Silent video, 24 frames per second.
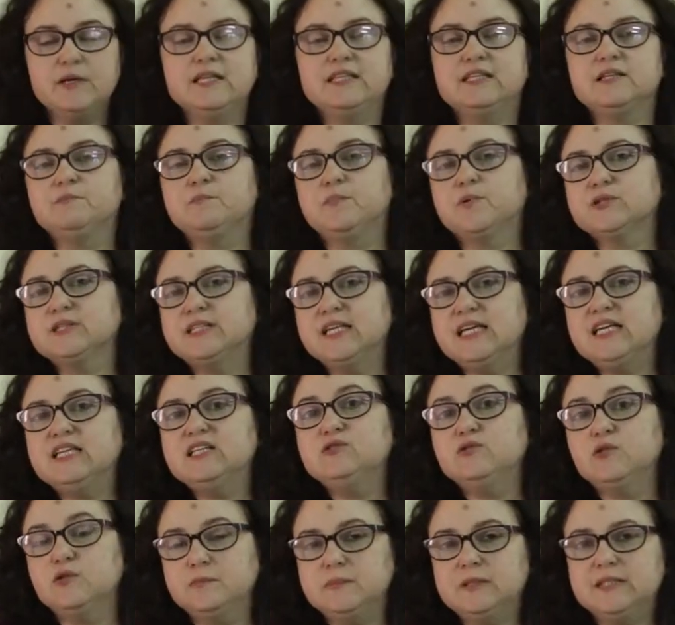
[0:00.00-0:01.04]
entre poder e
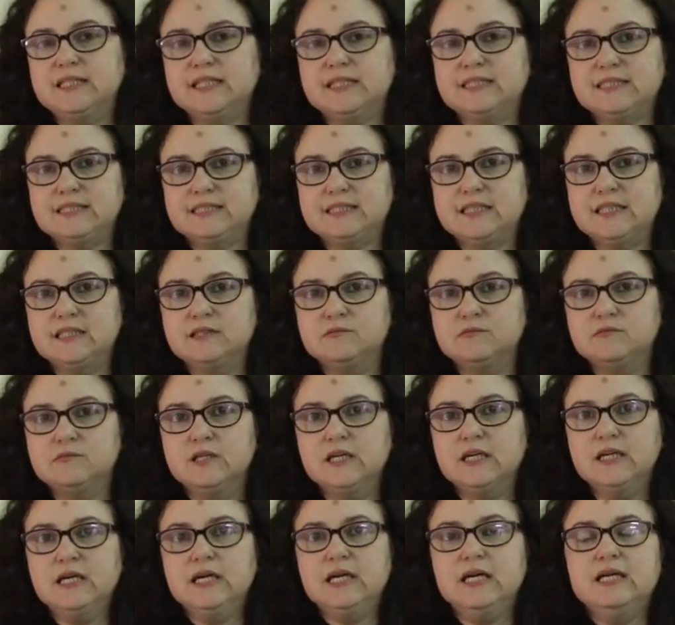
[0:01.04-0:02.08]
dominação
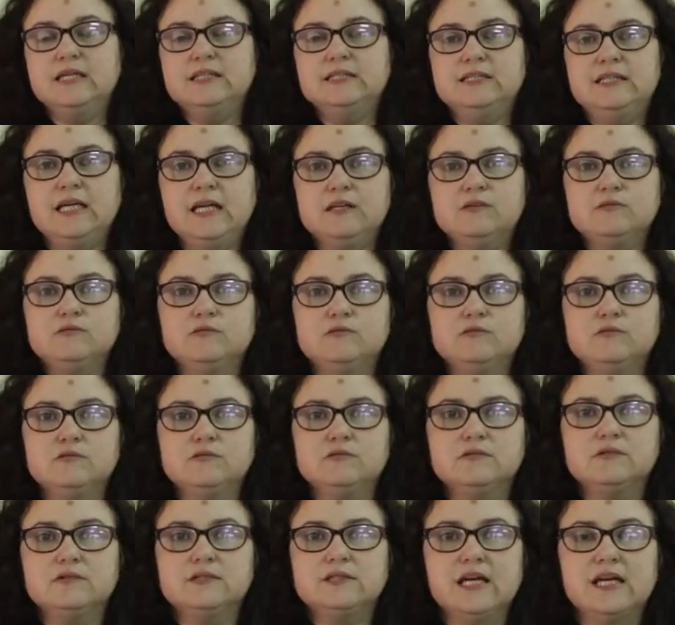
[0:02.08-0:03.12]

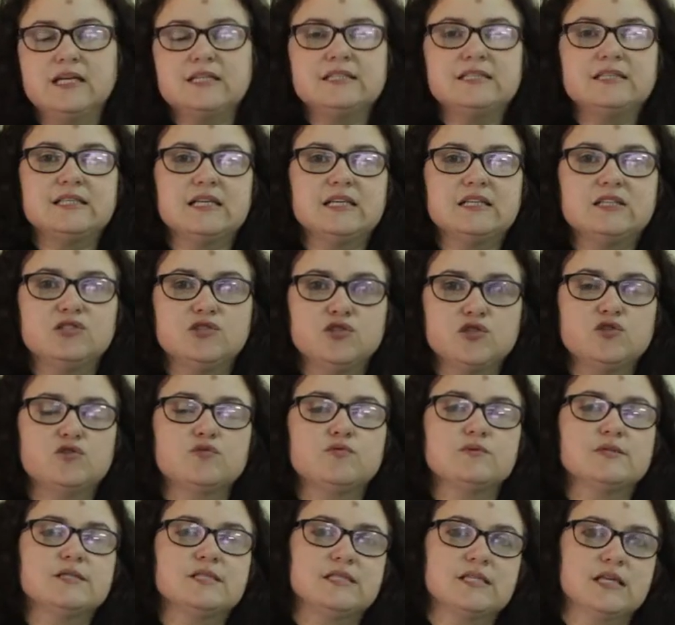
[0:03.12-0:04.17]
dentro dessa
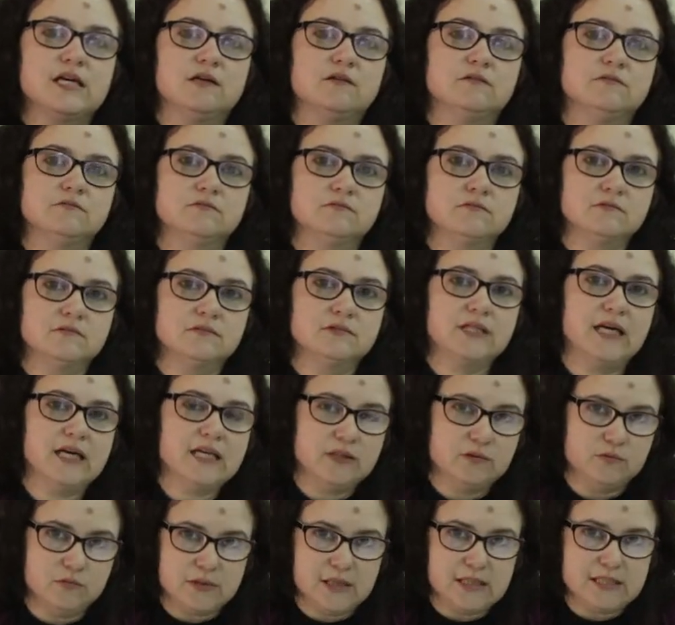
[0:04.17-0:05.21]
discussão da
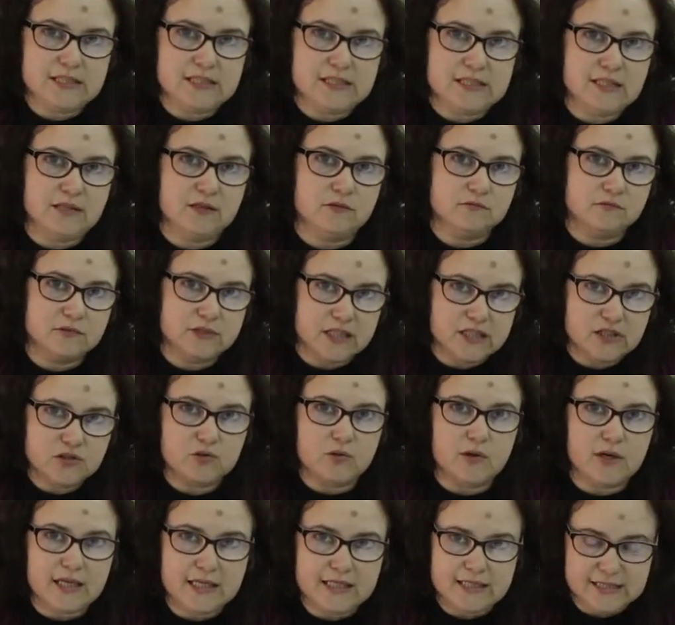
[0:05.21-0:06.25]
educação, da
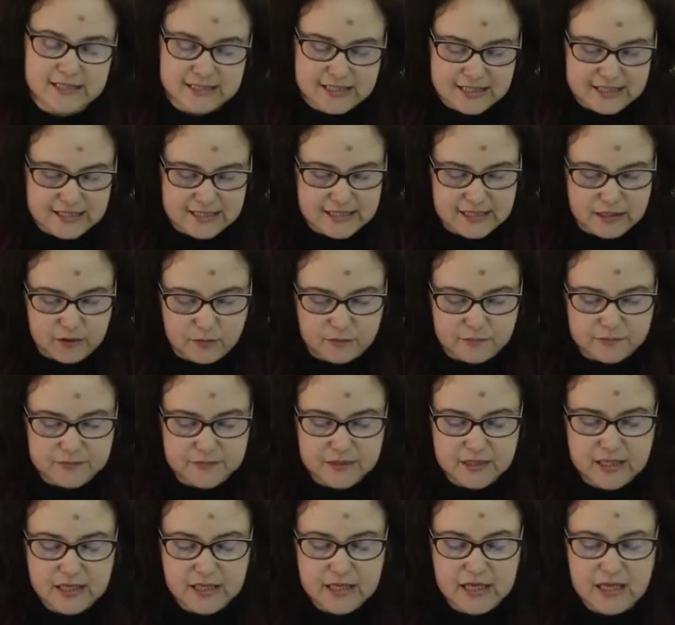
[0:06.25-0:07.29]
escolarização.
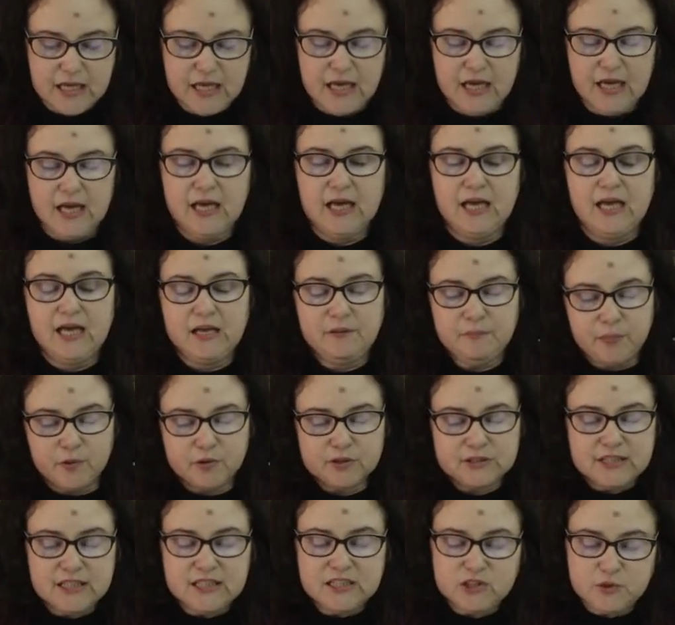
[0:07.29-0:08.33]
É
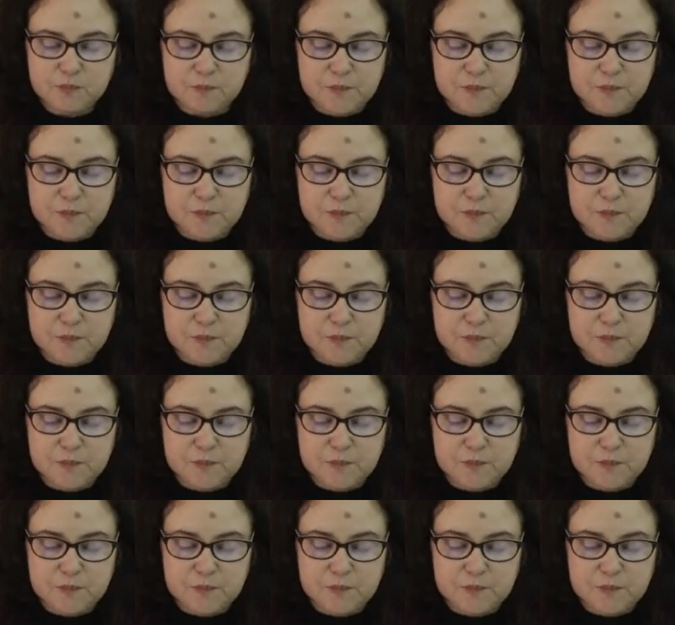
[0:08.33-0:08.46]
importante